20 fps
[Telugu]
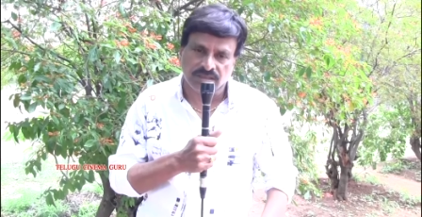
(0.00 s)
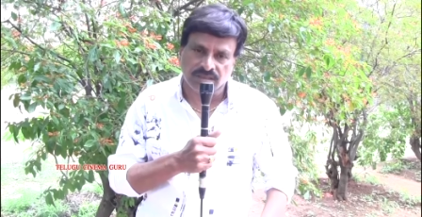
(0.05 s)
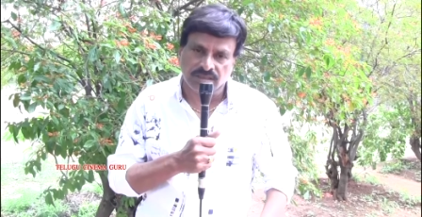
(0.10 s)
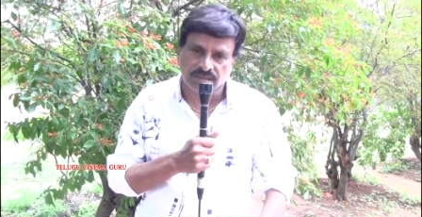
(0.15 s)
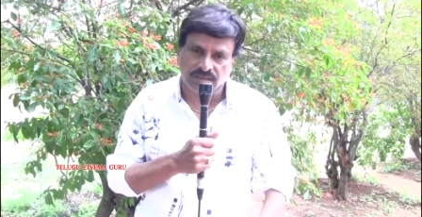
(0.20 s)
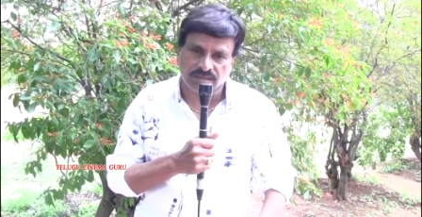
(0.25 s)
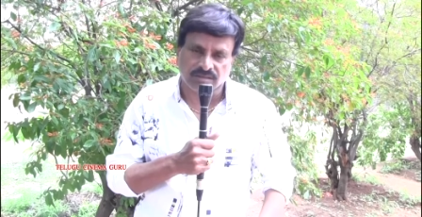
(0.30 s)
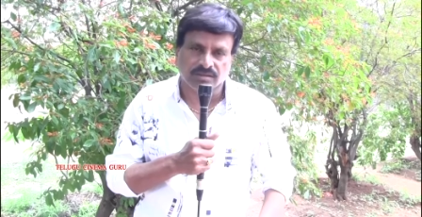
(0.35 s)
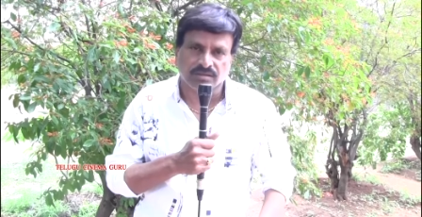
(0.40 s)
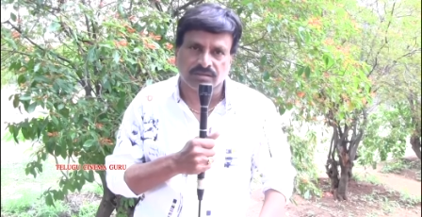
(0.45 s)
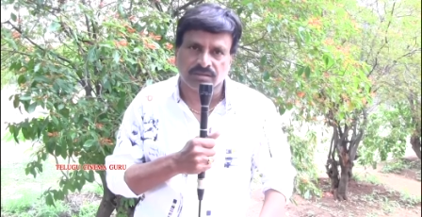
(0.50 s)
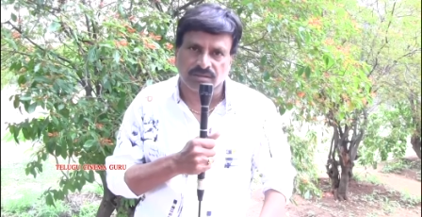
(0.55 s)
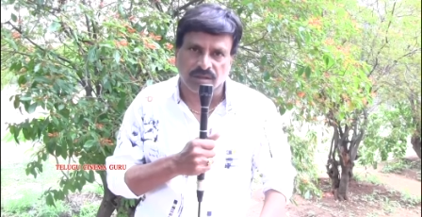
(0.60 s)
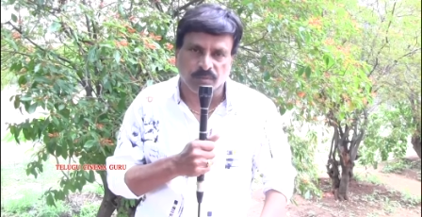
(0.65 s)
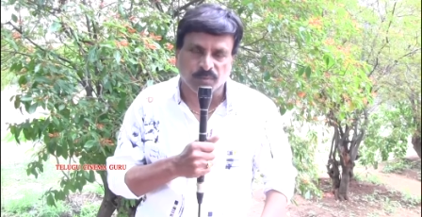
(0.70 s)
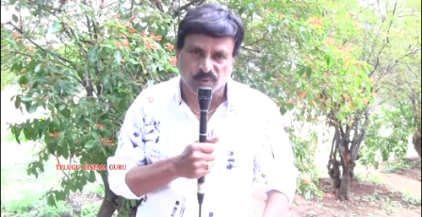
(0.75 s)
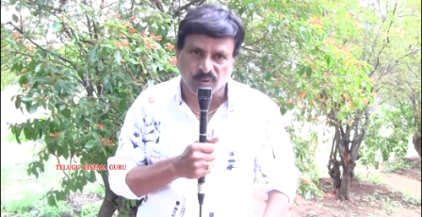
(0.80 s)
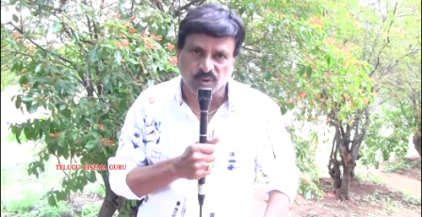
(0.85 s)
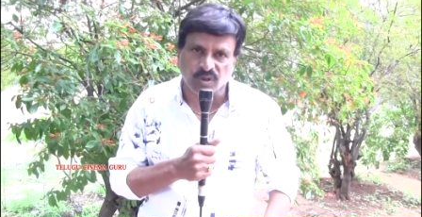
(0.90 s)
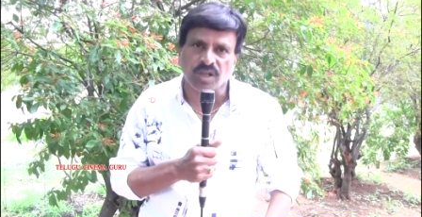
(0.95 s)
ఈ
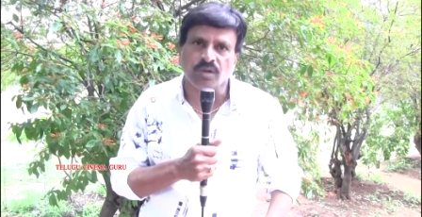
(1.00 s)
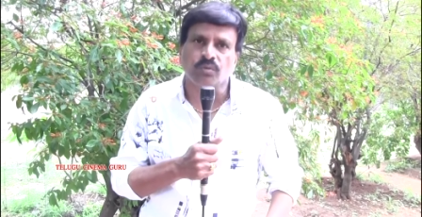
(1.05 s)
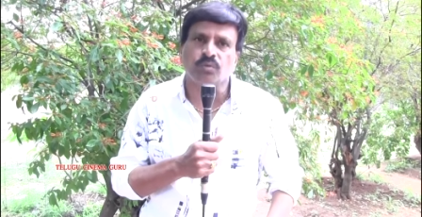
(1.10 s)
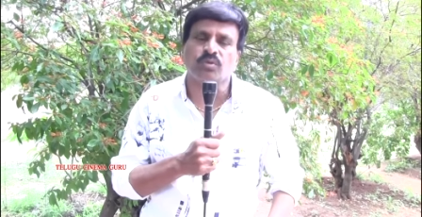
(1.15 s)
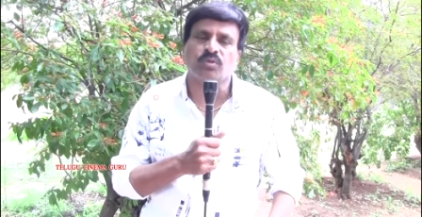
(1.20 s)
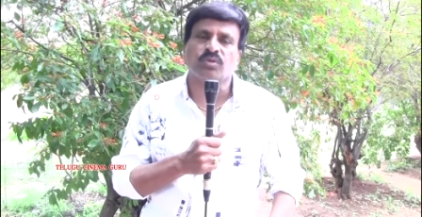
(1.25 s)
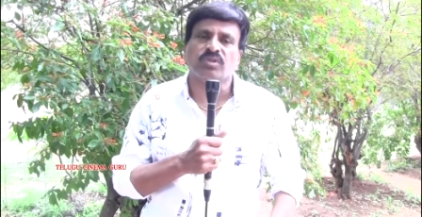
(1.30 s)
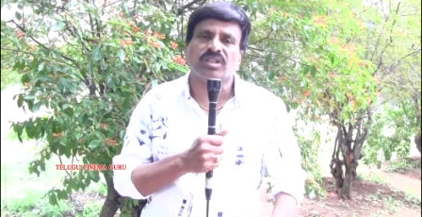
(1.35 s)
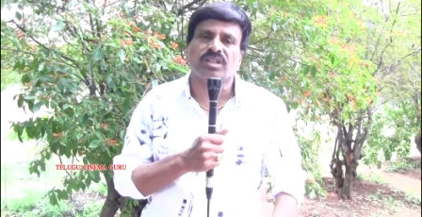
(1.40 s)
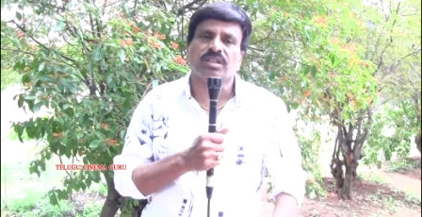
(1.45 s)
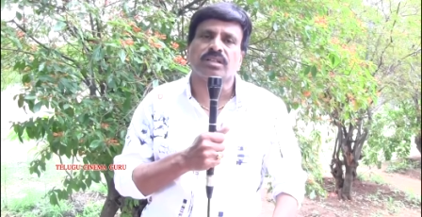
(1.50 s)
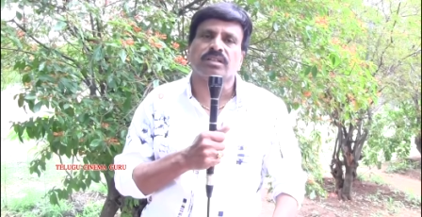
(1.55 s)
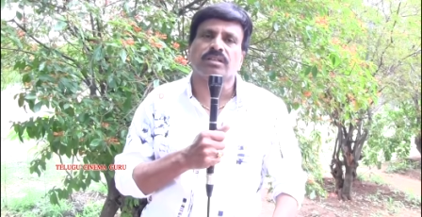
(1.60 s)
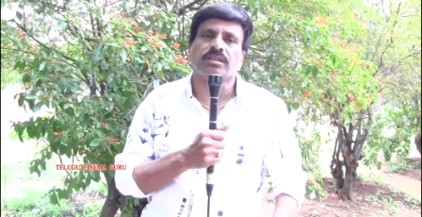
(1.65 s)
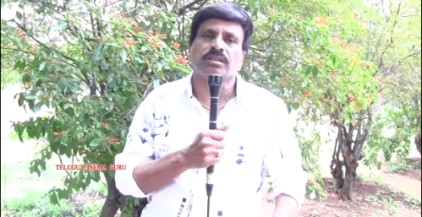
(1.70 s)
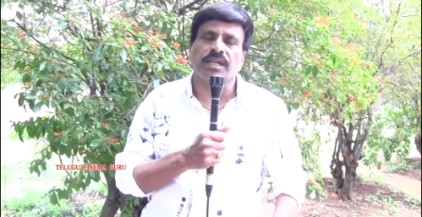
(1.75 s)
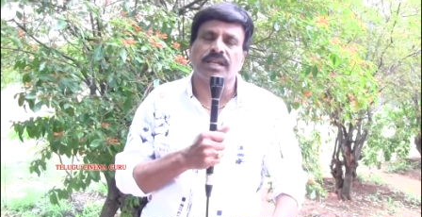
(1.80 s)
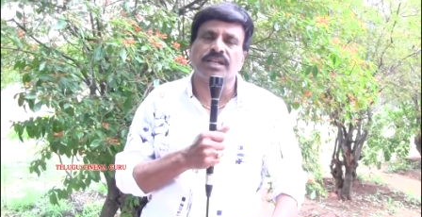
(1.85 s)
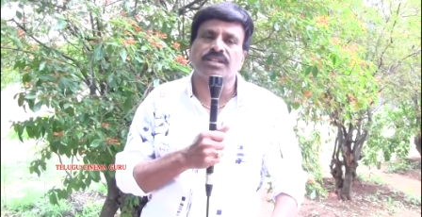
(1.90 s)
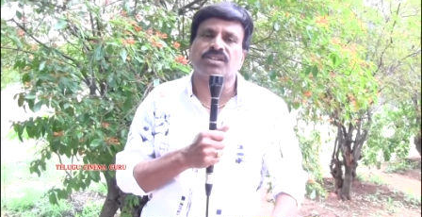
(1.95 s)
తప్పులు లేవు
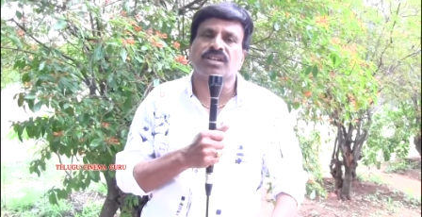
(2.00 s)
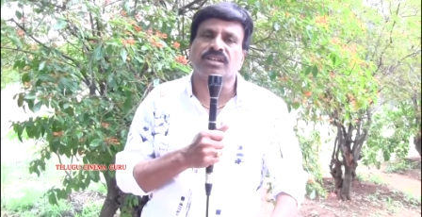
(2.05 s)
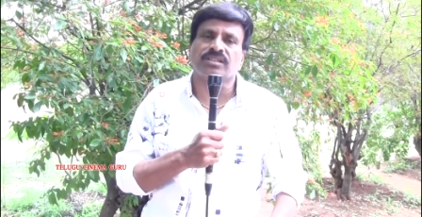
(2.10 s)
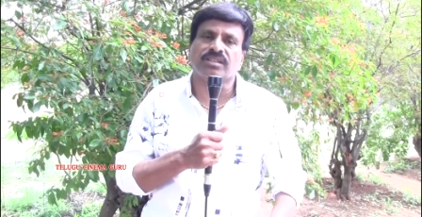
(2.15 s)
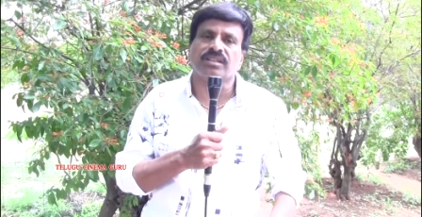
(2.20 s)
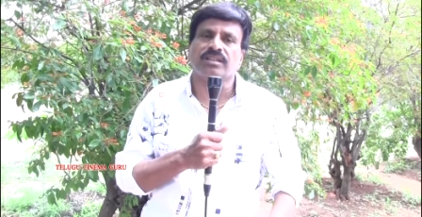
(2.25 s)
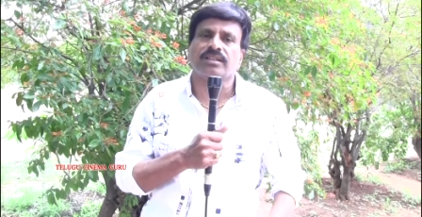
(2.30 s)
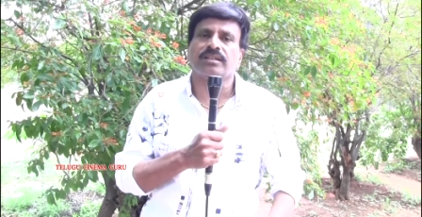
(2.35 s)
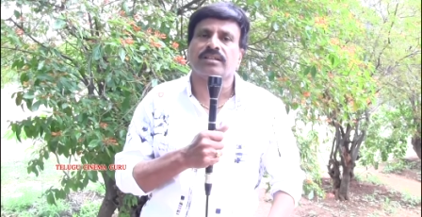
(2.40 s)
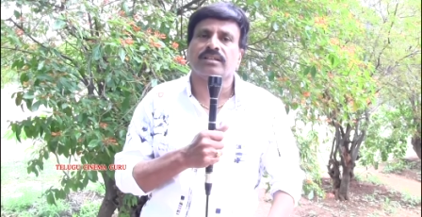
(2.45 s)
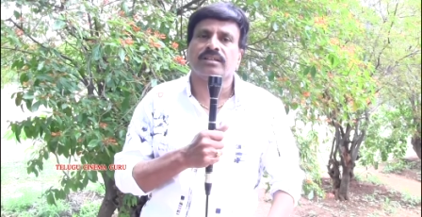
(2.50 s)
దయచేసి